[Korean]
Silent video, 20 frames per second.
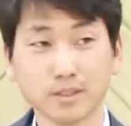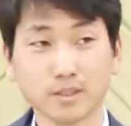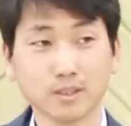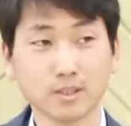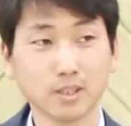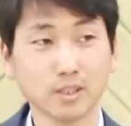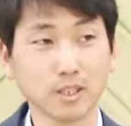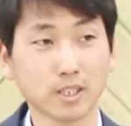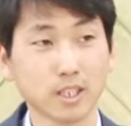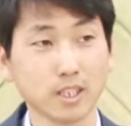
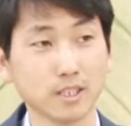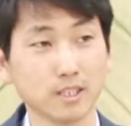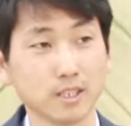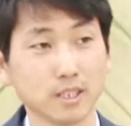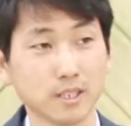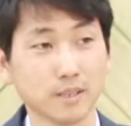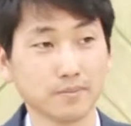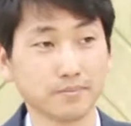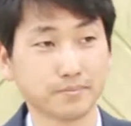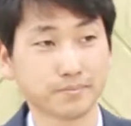그러니까
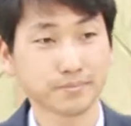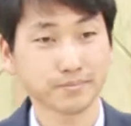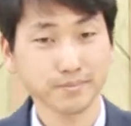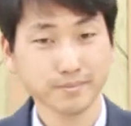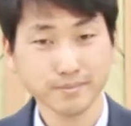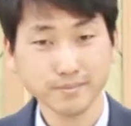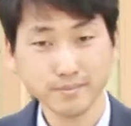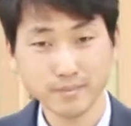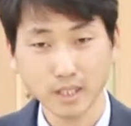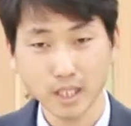이제
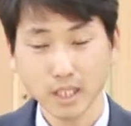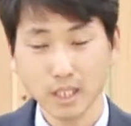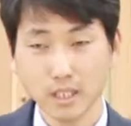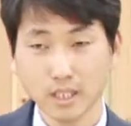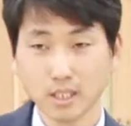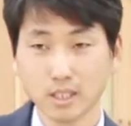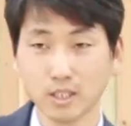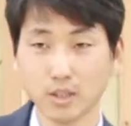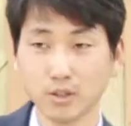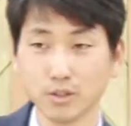
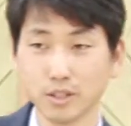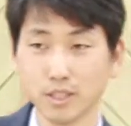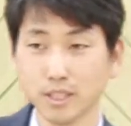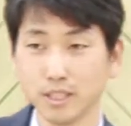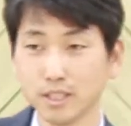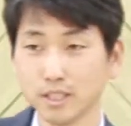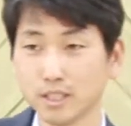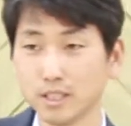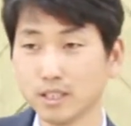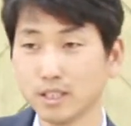그
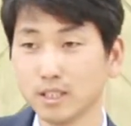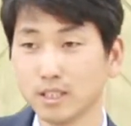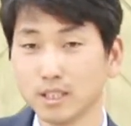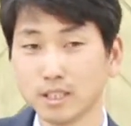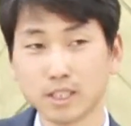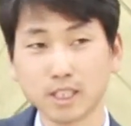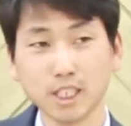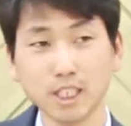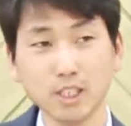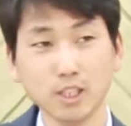
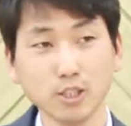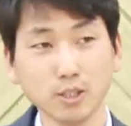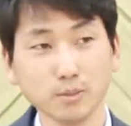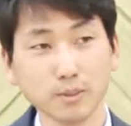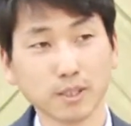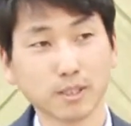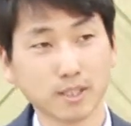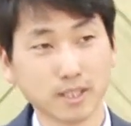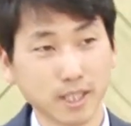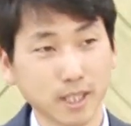언니를
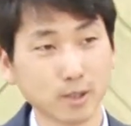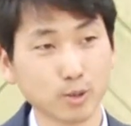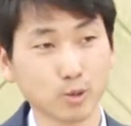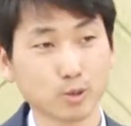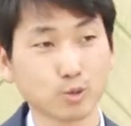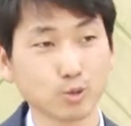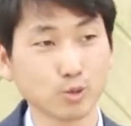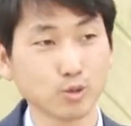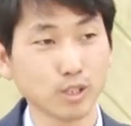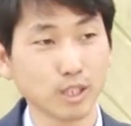7년이면 그래도
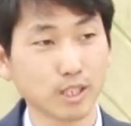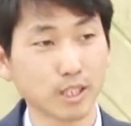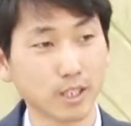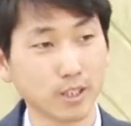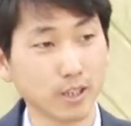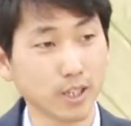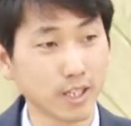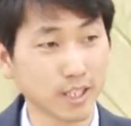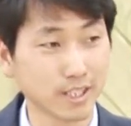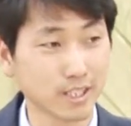누군가
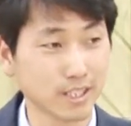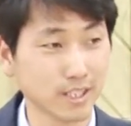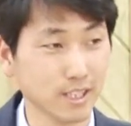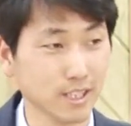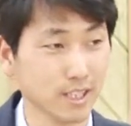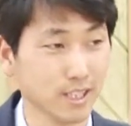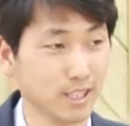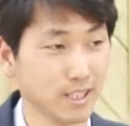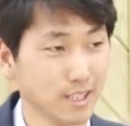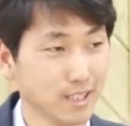
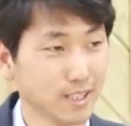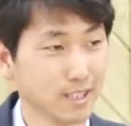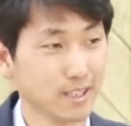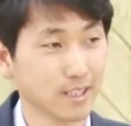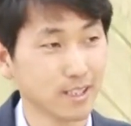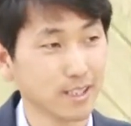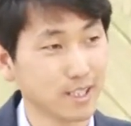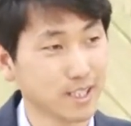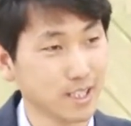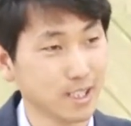데려가겠지.
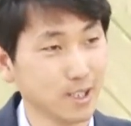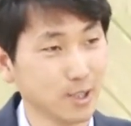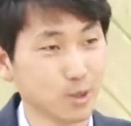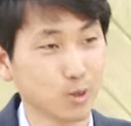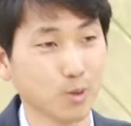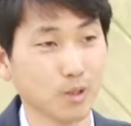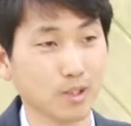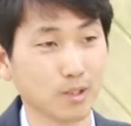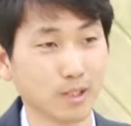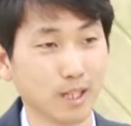근데 7년
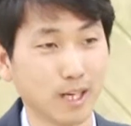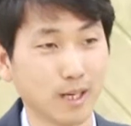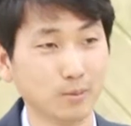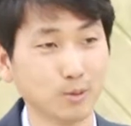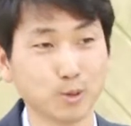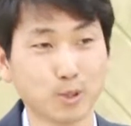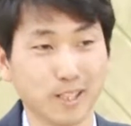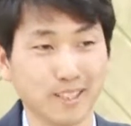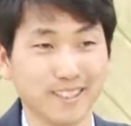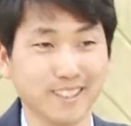동안
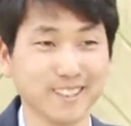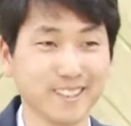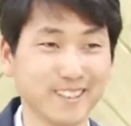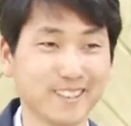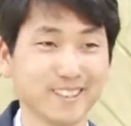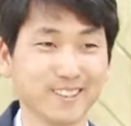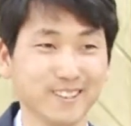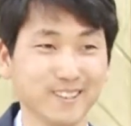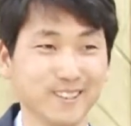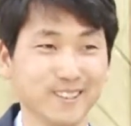아무도 안
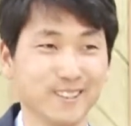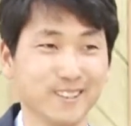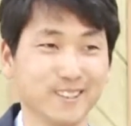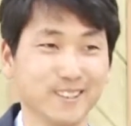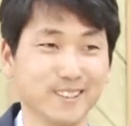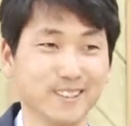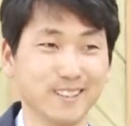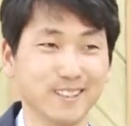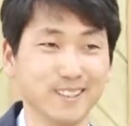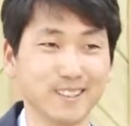데려간 거예요.
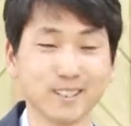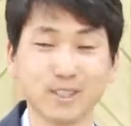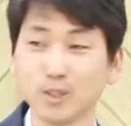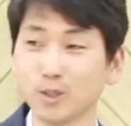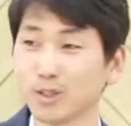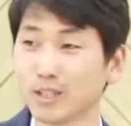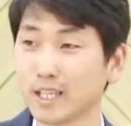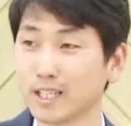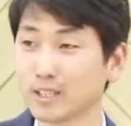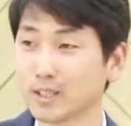
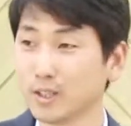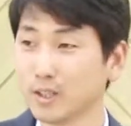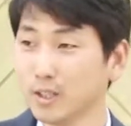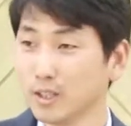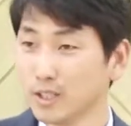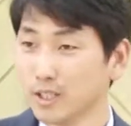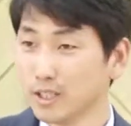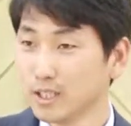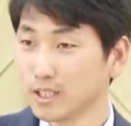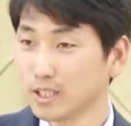그리고
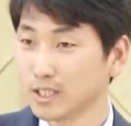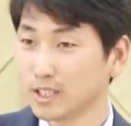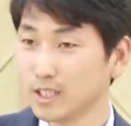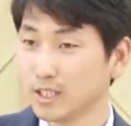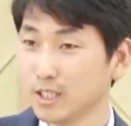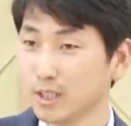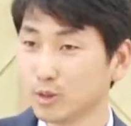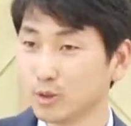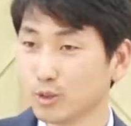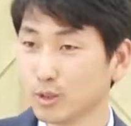나서
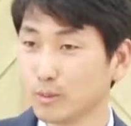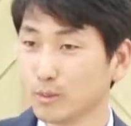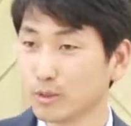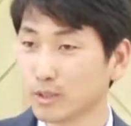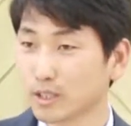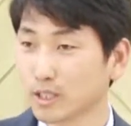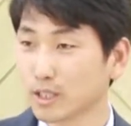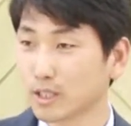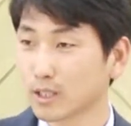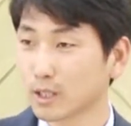7년 후에
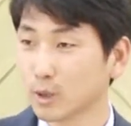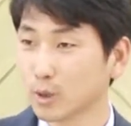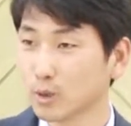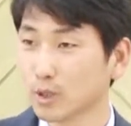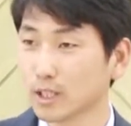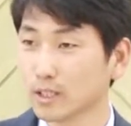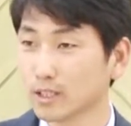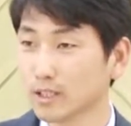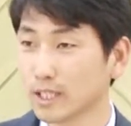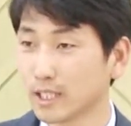보니까
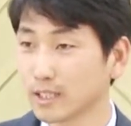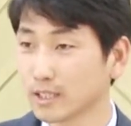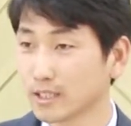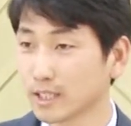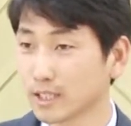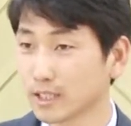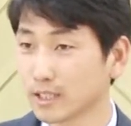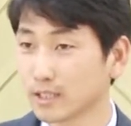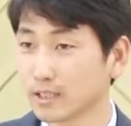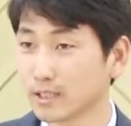결혼하는
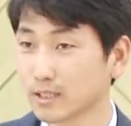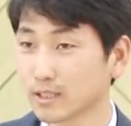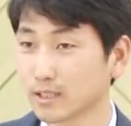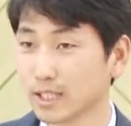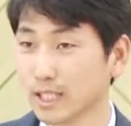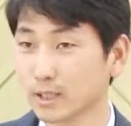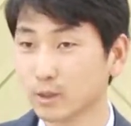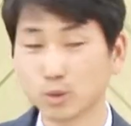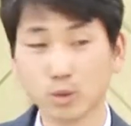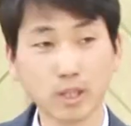날짜는
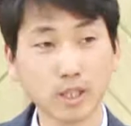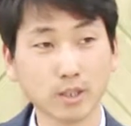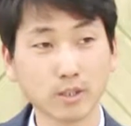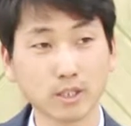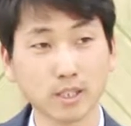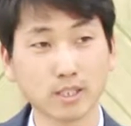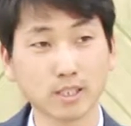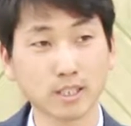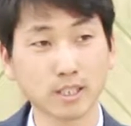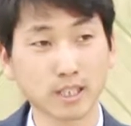약속하기
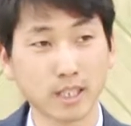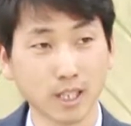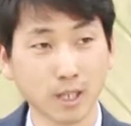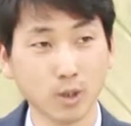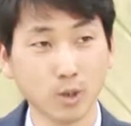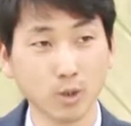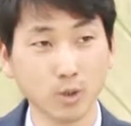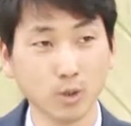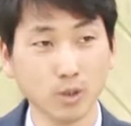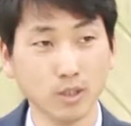날짜는
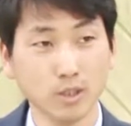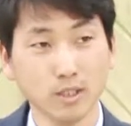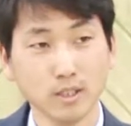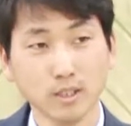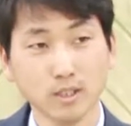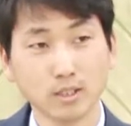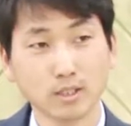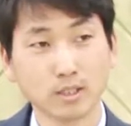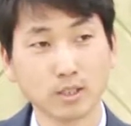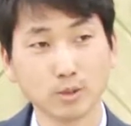다가오고
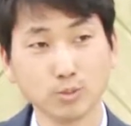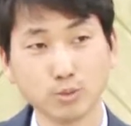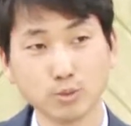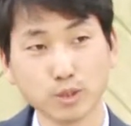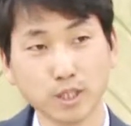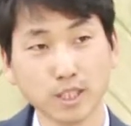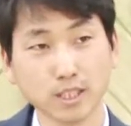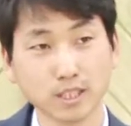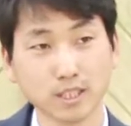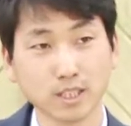그래도
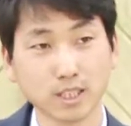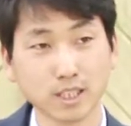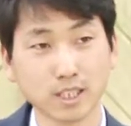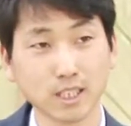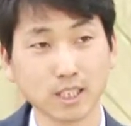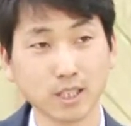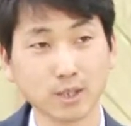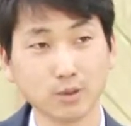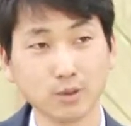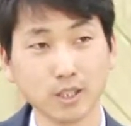문화를
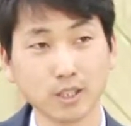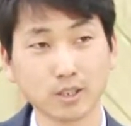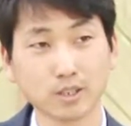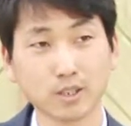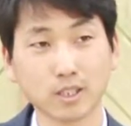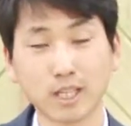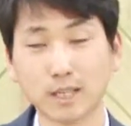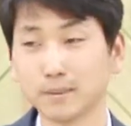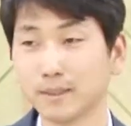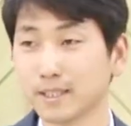지키기
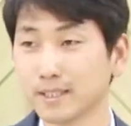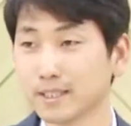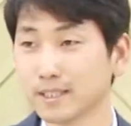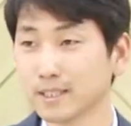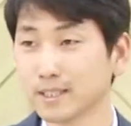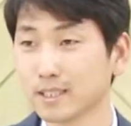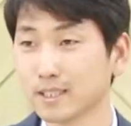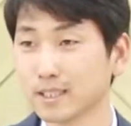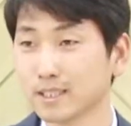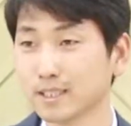위해서
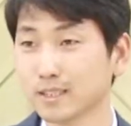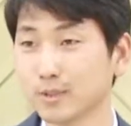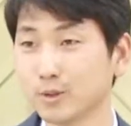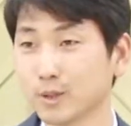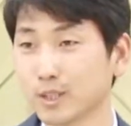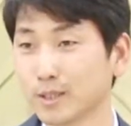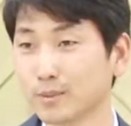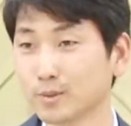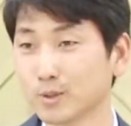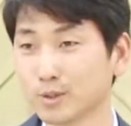라반은 그
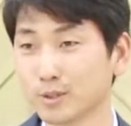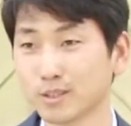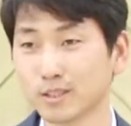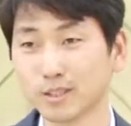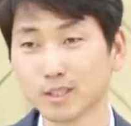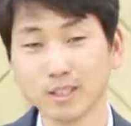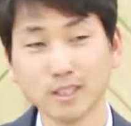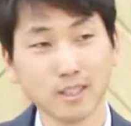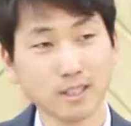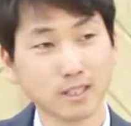
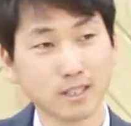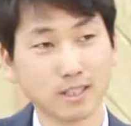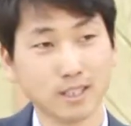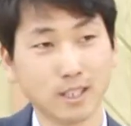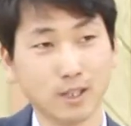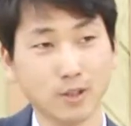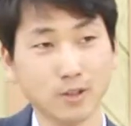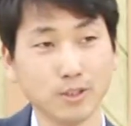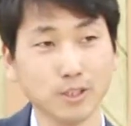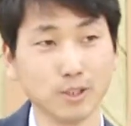외삼촌은
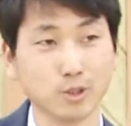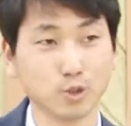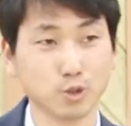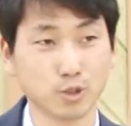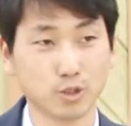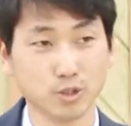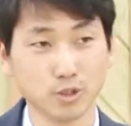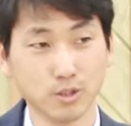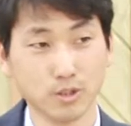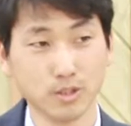그 언니를
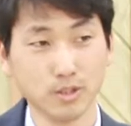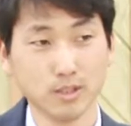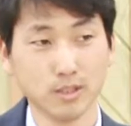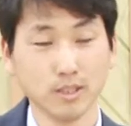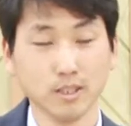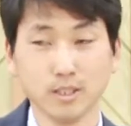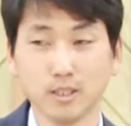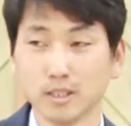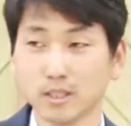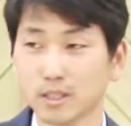줬죠.
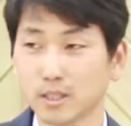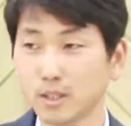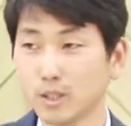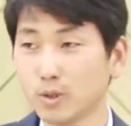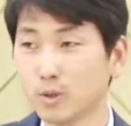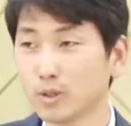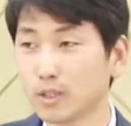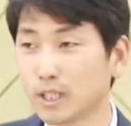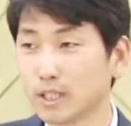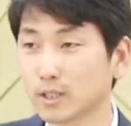
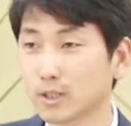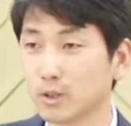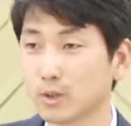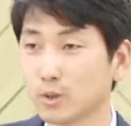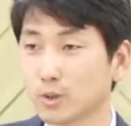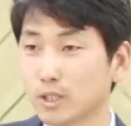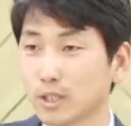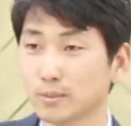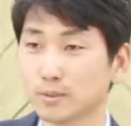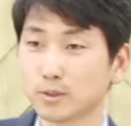그리고 나서
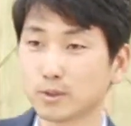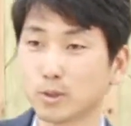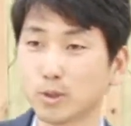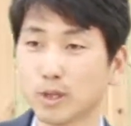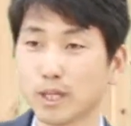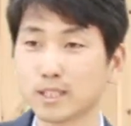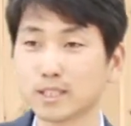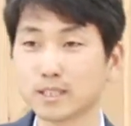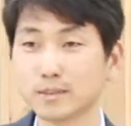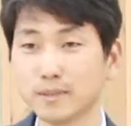요셉은
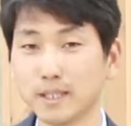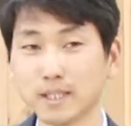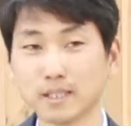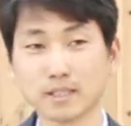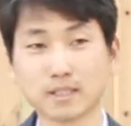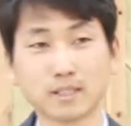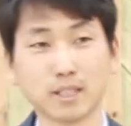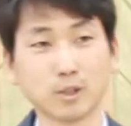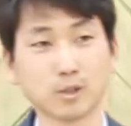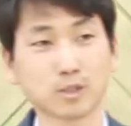
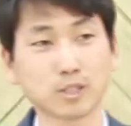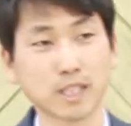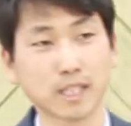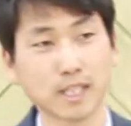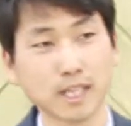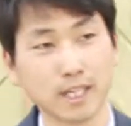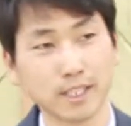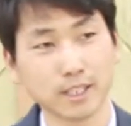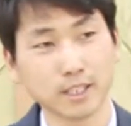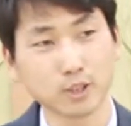속았지만 그래도
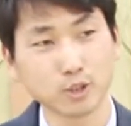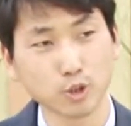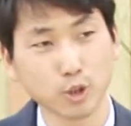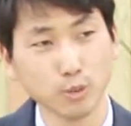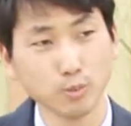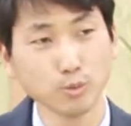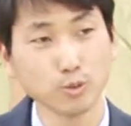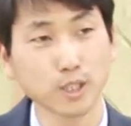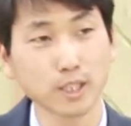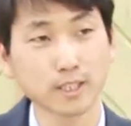자기 아내를
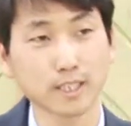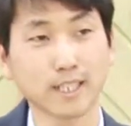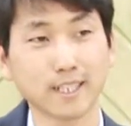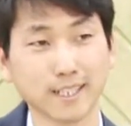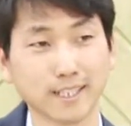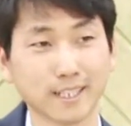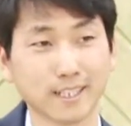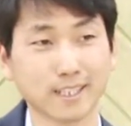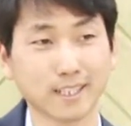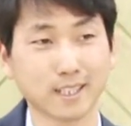너무나
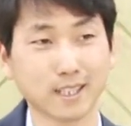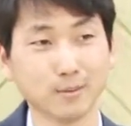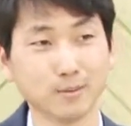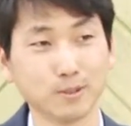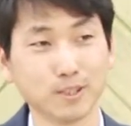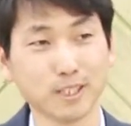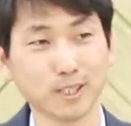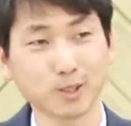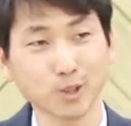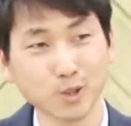사랑했기
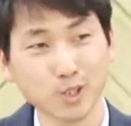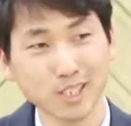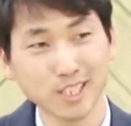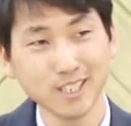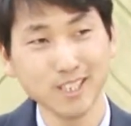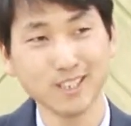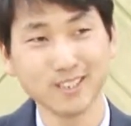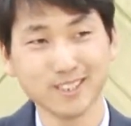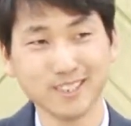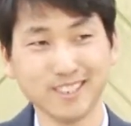때문에 또
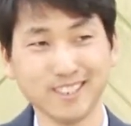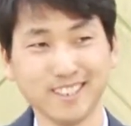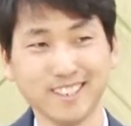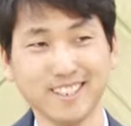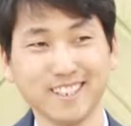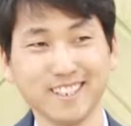7년을